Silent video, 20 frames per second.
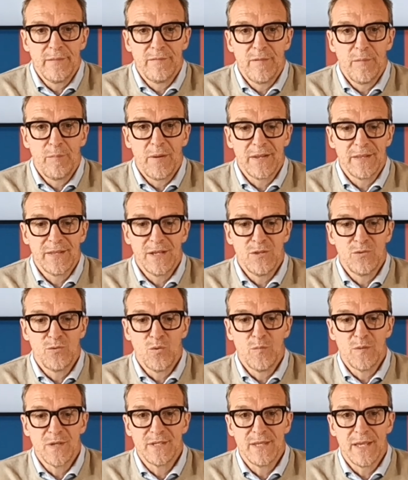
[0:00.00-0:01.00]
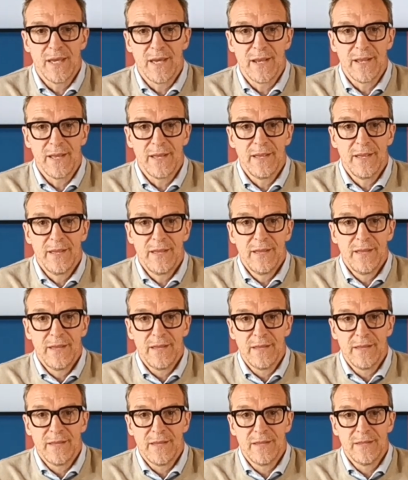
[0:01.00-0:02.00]
fa parte del tuo mestiere
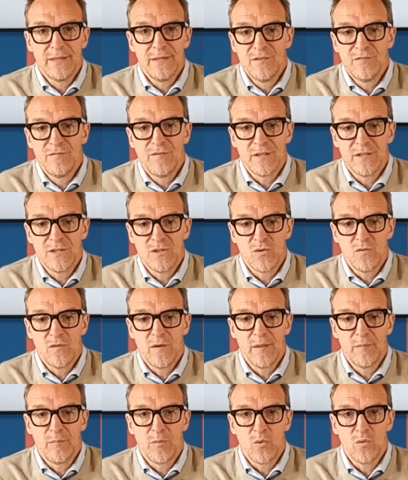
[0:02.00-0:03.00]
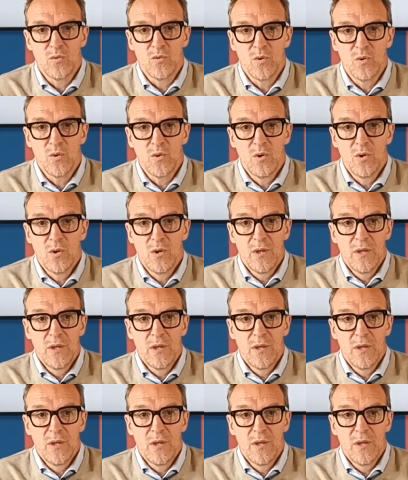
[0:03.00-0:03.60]
e devi farti trovare pronto.